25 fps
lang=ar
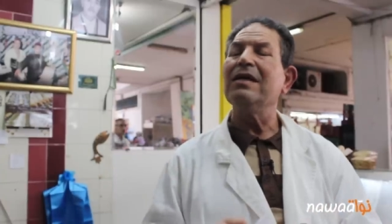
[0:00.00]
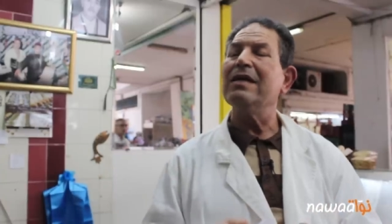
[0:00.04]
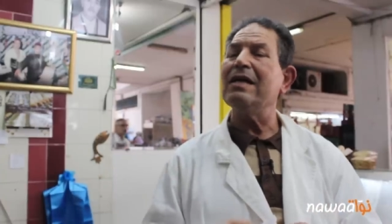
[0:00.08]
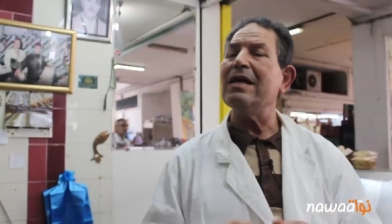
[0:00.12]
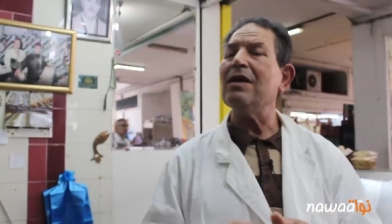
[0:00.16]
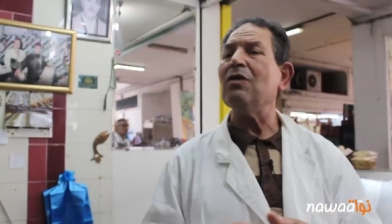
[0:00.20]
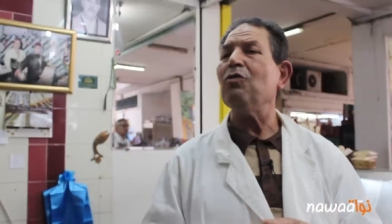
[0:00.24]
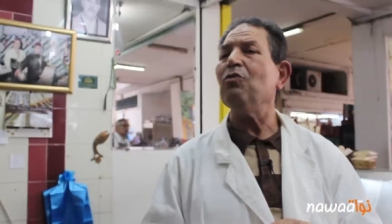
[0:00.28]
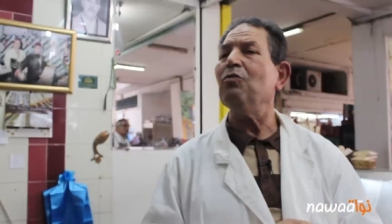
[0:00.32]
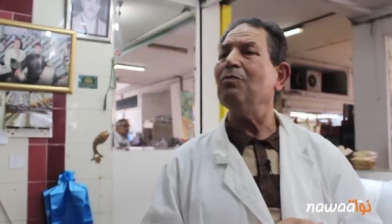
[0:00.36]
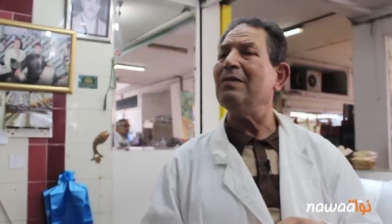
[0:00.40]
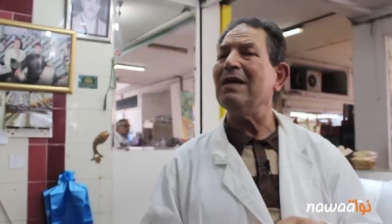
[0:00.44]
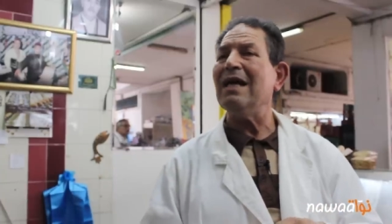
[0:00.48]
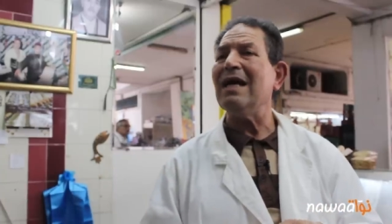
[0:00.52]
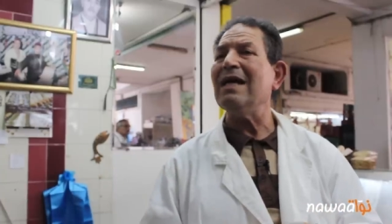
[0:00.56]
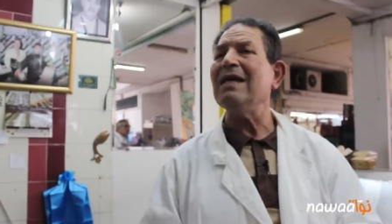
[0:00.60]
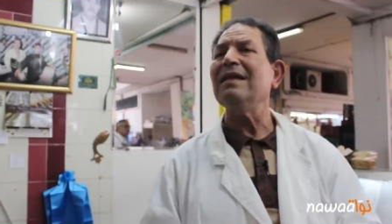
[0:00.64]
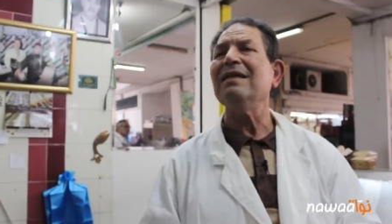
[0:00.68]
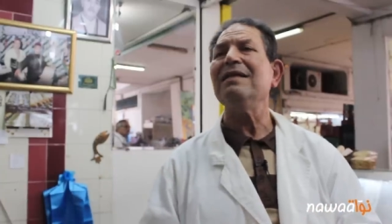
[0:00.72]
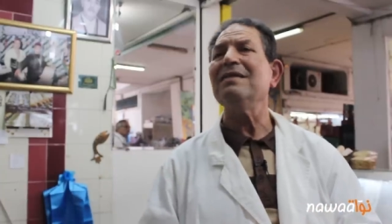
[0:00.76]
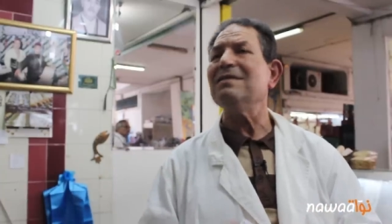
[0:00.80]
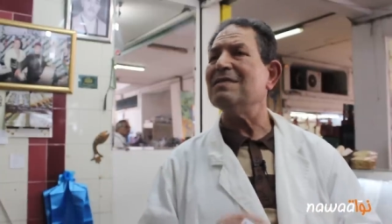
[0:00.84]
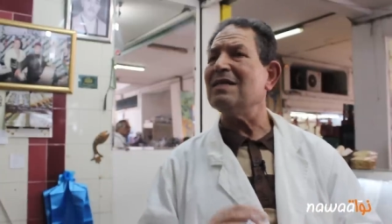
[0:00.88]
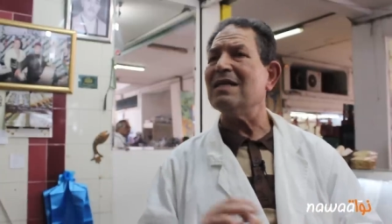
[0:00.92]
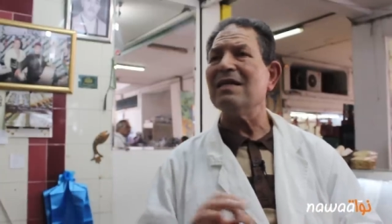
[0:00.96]
ياخذ من
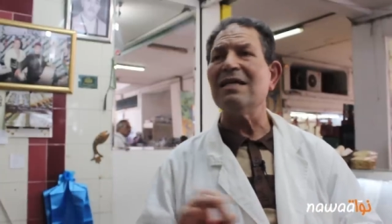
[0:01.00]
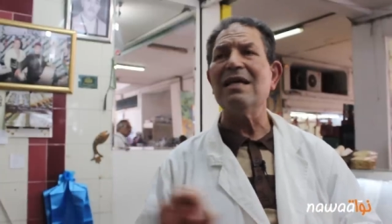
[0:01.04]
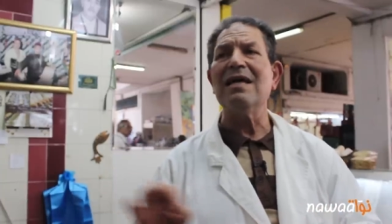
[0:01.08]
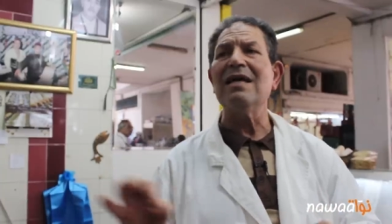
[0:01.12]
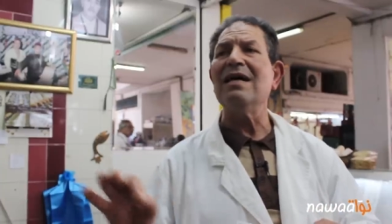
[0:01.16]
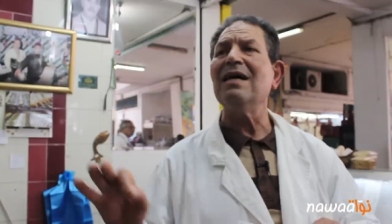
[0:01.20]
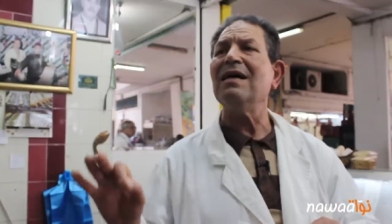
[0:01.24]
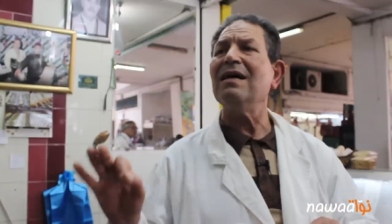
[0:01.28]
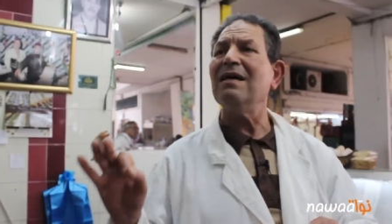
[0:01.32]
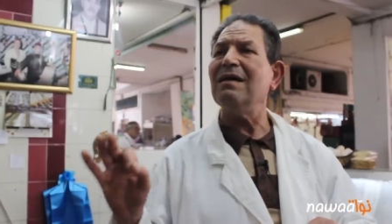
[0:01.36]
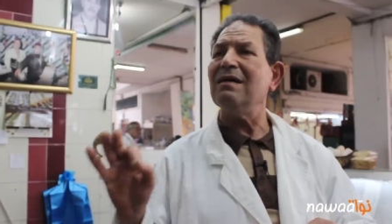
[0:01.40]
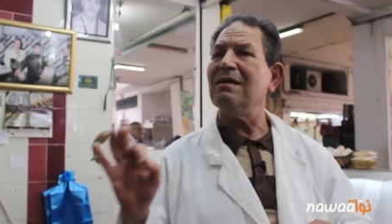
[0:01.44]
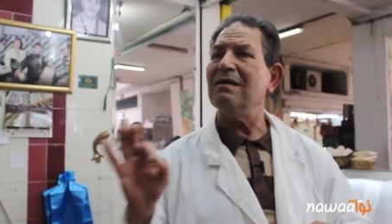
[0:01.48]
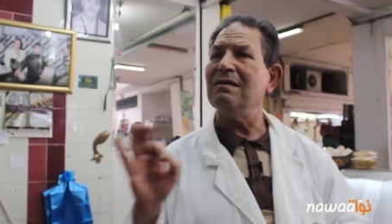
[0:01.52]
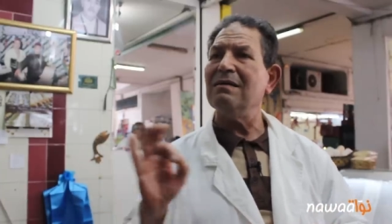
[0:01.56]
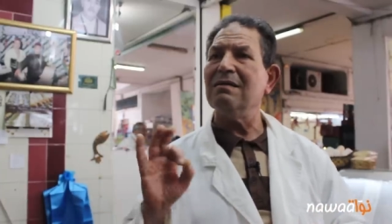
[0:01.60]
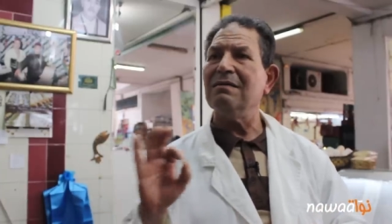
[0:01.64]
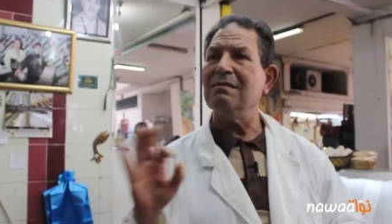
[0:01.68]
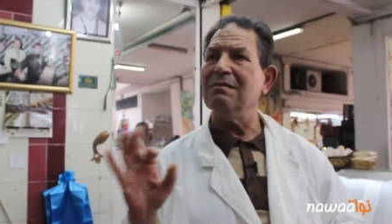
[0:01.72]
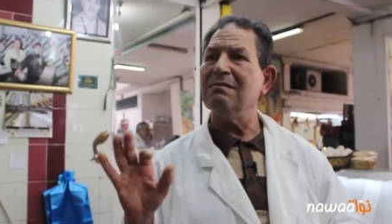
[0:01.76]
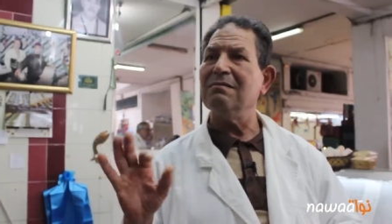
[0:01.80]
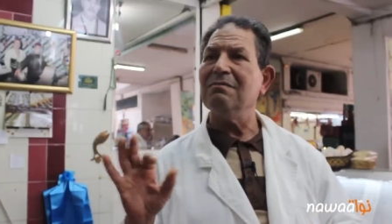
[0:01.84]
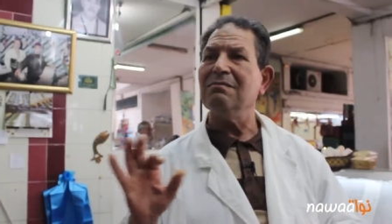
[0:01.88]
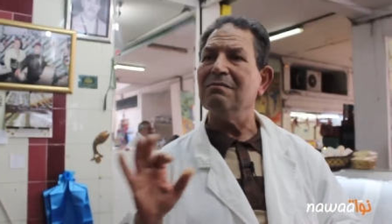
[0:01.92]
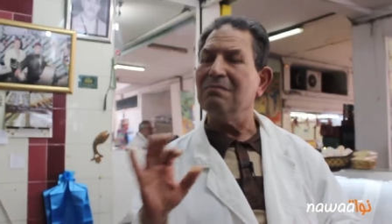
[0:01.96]
عندي زاد
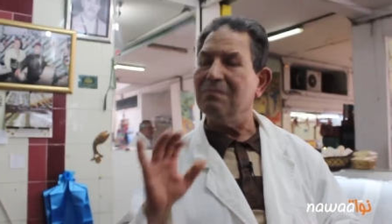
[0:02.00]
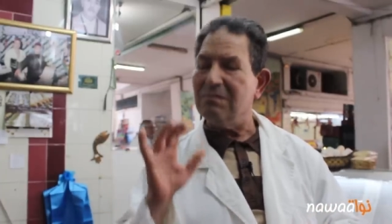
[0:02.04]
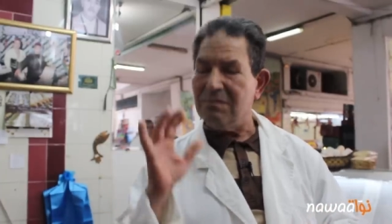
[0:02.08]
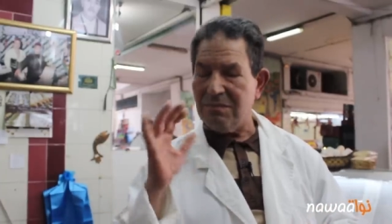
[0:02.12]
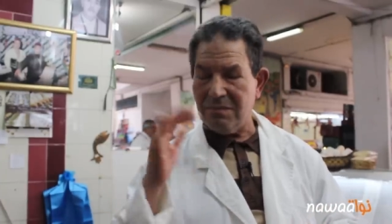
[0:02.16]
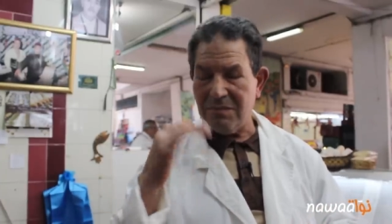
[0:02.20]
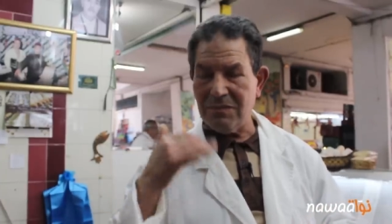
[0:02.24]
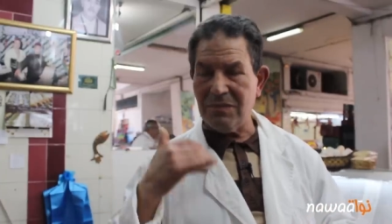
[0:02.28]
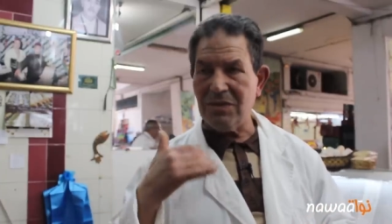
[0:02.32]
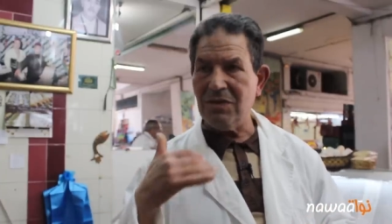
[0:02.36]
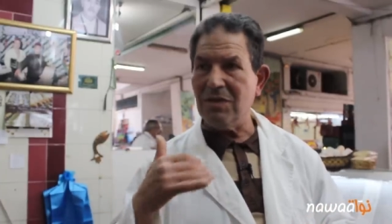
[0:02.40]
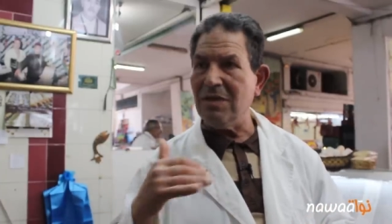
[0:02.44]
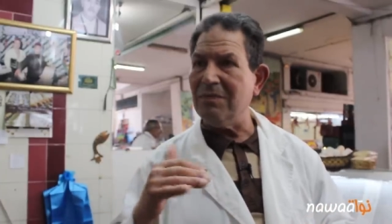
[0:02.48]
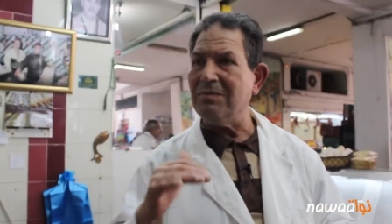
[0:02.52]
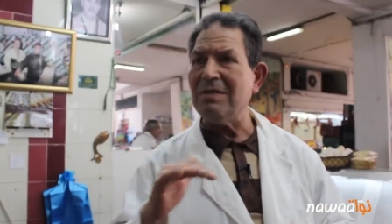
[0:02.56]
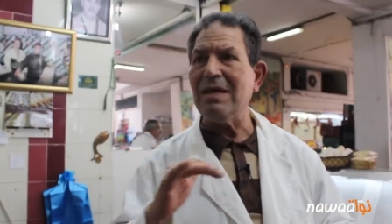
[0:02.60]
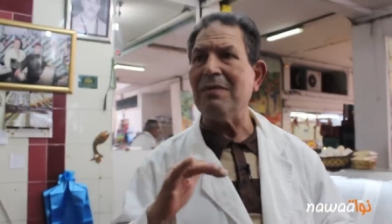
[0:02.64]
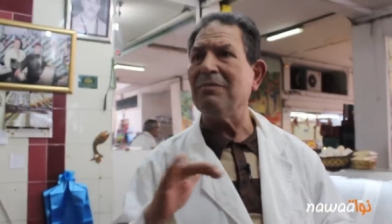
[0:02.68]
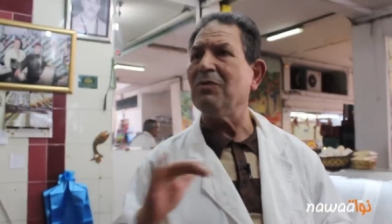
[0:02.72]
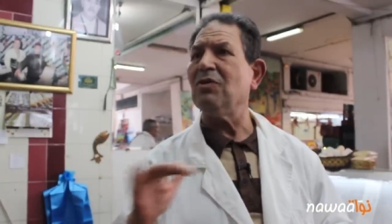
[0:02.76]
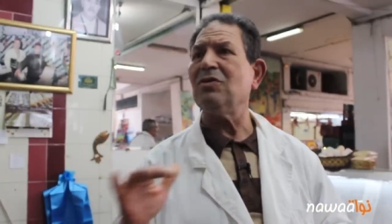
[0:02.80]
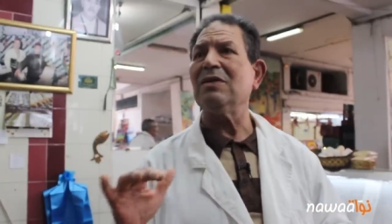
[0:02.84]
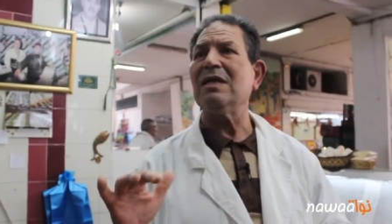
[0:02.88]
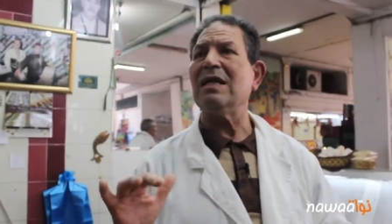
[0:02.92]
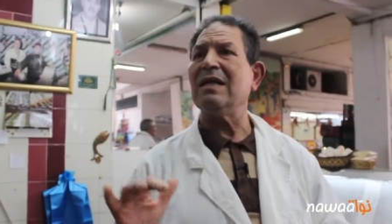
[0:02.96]

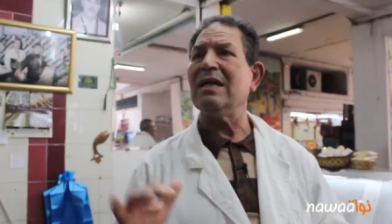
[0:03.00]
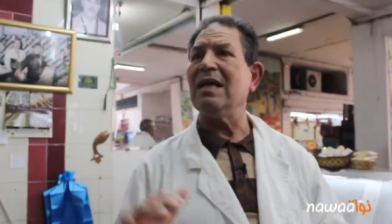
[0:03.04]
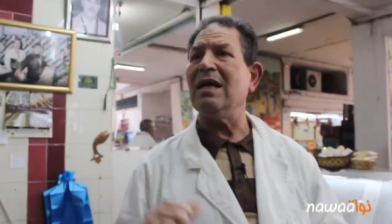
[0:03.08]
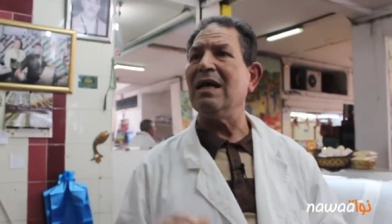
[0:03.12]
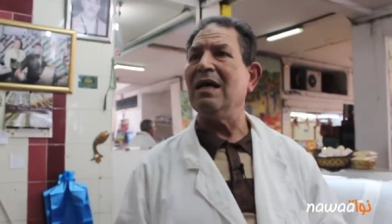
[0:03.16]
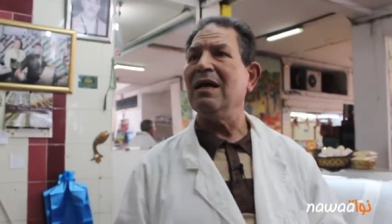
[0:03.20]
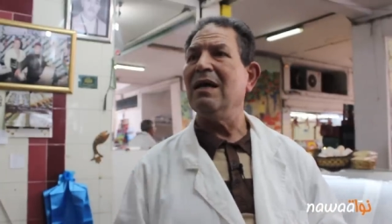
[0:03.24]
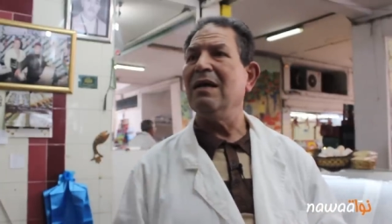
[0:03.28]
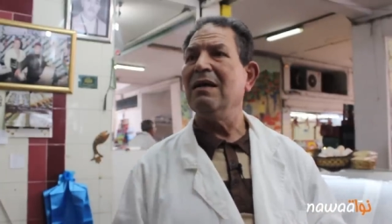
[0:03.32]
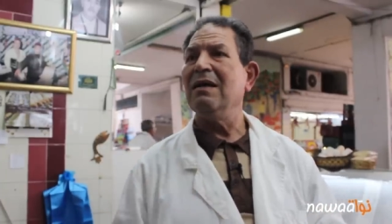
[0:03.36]
يبدا مقتنع